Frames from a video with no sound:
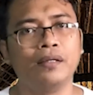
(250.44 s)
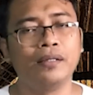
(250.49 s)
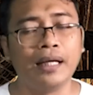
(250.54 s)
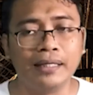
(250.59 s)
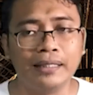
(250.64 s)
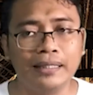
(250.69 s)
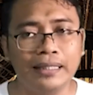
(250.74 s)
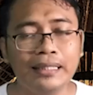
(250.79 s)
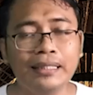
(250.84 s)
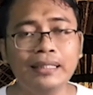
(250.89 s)

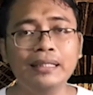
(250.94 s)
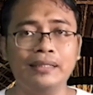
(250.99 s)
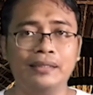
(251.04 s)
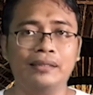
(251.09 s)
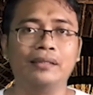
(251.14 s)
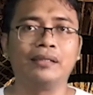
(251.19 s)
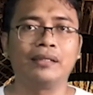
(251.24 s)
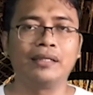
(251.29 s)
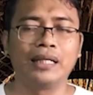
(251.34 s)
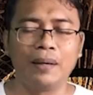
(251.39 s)
Dan
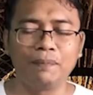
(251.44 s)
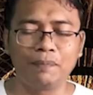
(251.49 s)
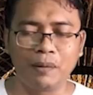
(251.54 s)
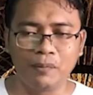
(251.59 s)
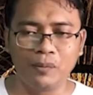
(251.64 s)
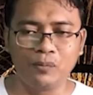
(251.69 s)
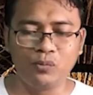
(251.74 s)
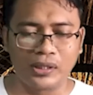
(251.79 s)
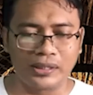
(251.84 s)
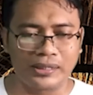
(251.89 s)
ini
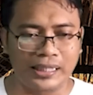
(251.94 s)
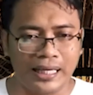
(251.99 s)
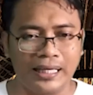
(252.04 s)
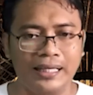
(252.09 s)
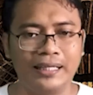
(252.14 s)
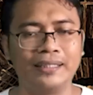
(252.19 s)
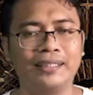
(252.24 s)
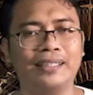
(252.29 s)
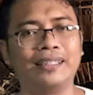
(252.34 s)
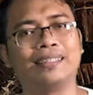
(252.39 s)
kenapa membuat saya
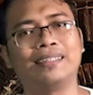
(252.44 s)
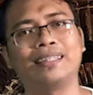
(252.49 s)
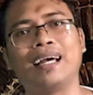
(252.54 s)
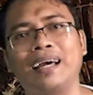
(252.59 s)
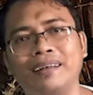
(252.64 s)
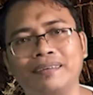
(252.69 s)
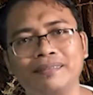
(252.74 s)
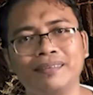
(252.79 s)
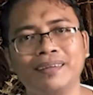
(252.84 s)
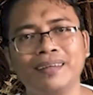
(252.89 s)

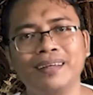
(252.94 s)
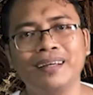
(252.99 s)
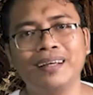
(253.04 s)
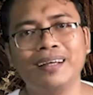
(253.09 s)
gergetan?